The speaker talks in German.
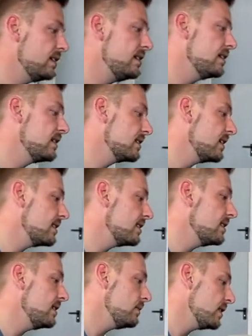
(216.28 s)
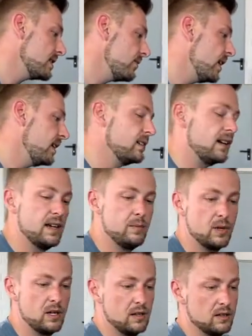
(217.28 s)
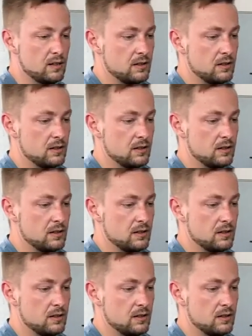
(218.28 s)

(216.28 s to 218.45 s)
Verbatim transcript: hier das Ganze lieber zwei, dreimal.